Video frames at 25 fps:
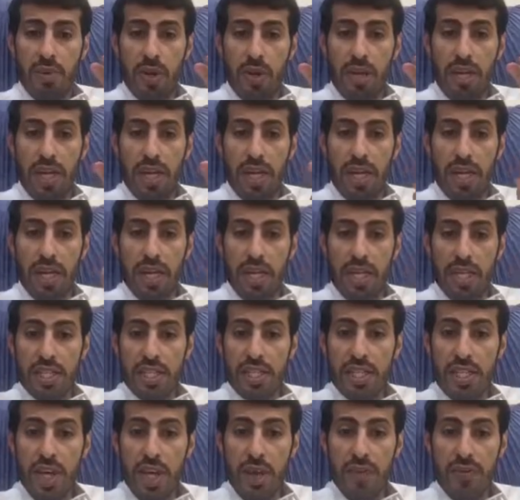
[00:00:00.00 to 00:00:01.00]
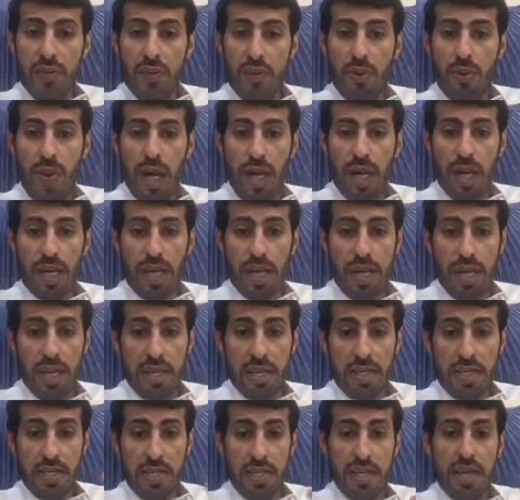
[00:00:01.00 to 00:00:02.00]
الليل كشافي
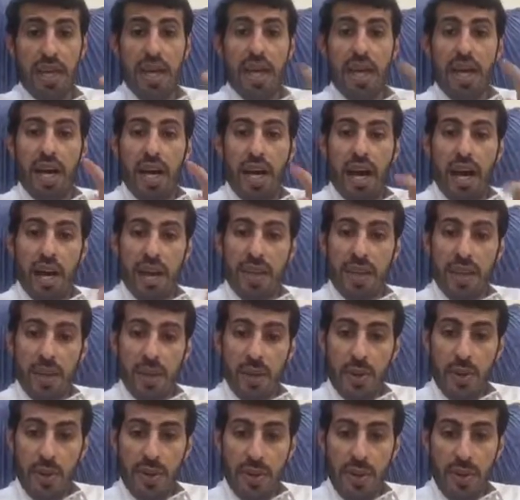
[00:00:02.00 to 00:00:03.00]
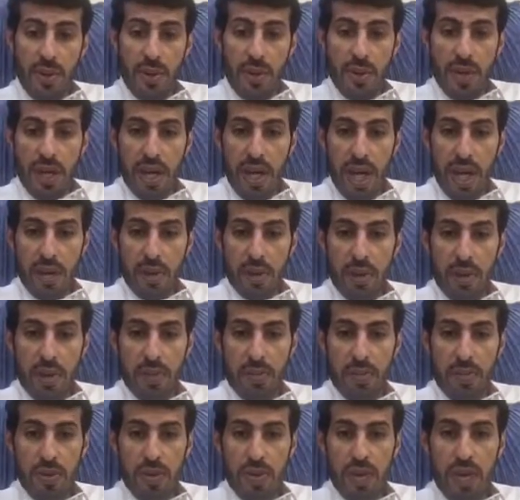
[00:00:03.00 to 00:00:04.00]
وعكازي هذا يضيء لخطوي
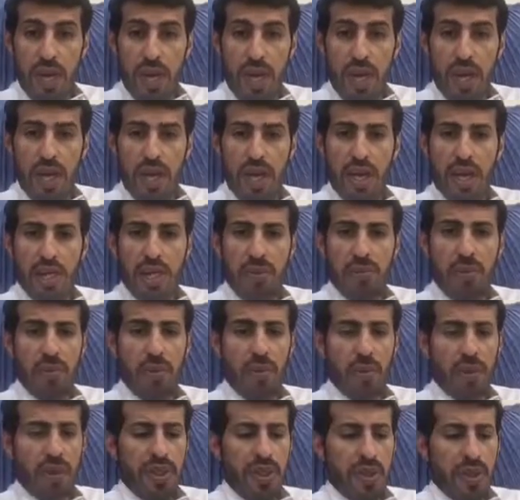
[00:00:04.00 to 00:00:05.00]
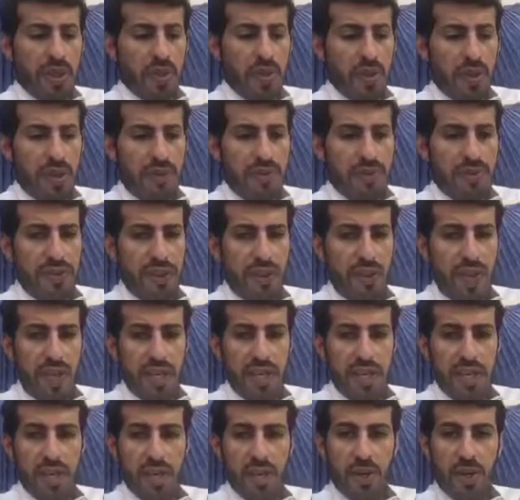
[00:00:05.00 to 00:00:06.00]
منتهى قدمي وذا ينفر
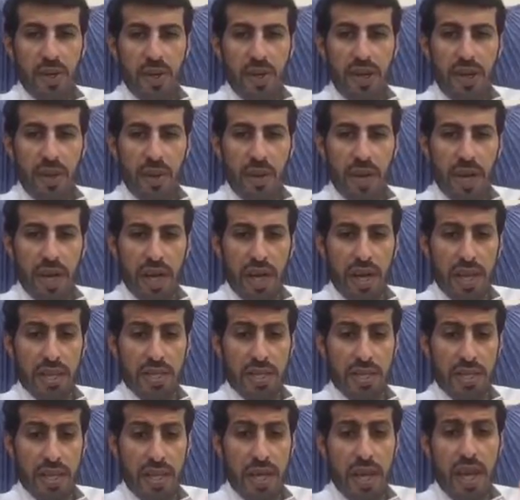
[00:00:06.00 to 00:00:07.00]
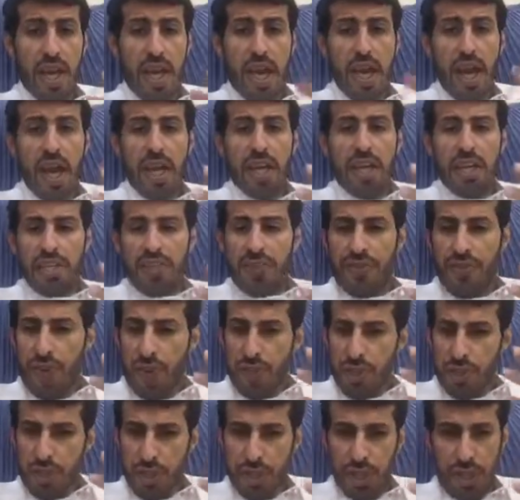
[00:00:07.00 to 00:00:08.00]
عني كل وخازي أيشفع
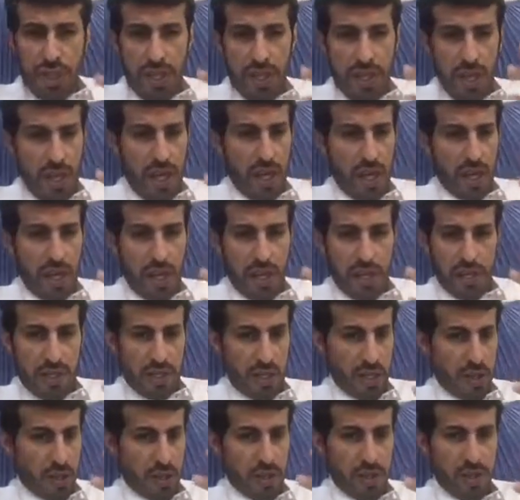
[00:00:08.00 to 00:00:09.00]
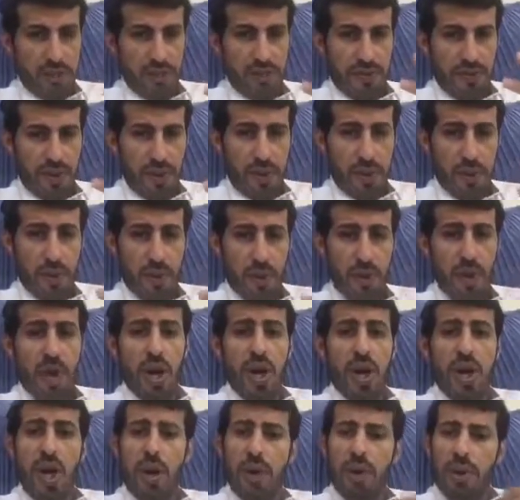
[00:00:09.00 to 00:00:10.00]
الشعر يا غازي أشفعه
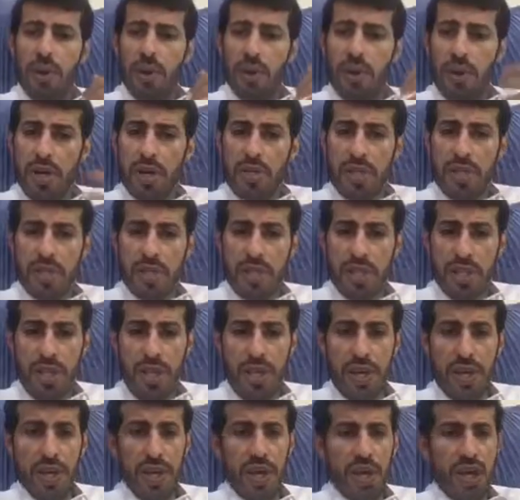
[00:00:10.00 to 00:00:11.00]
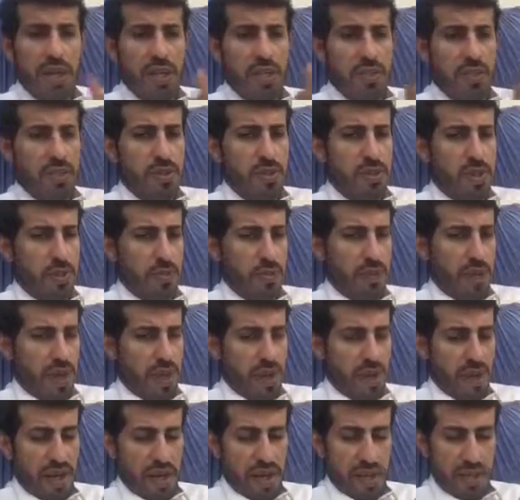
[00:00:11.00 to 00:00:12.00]
أم رقية الشعر لا تجدي
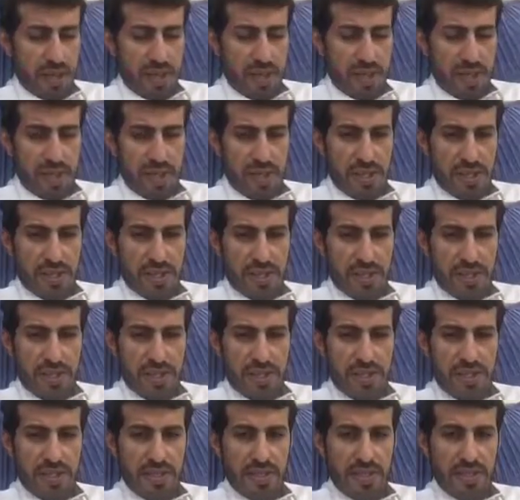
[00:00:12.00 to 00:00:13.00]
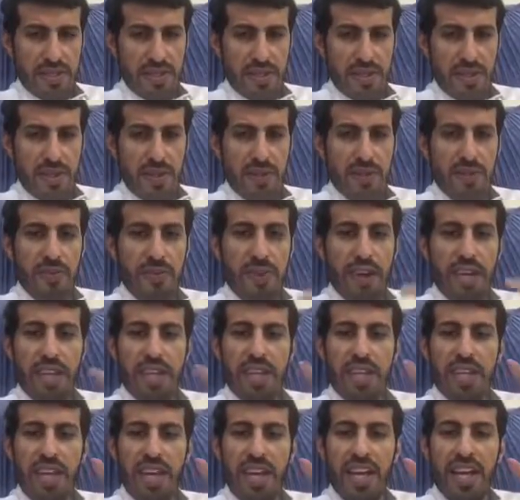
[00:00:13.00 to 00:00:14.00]
مع غازي
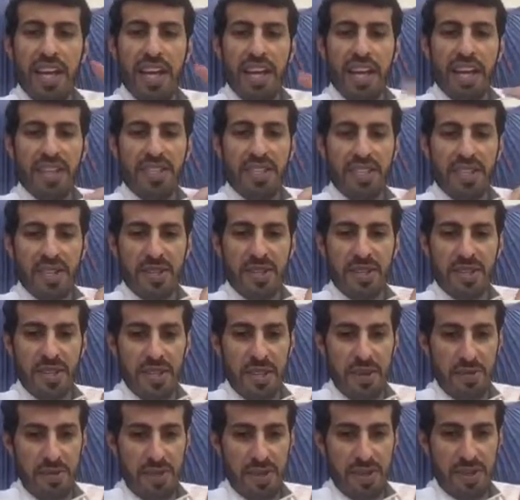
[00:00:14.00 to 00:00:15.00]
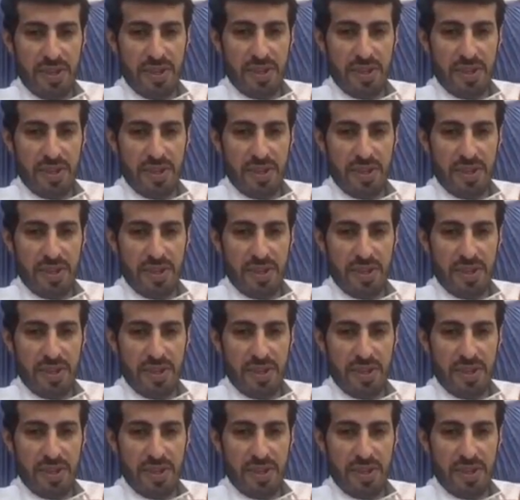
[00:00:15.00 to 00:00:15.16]
رد عليه غازي القصيبي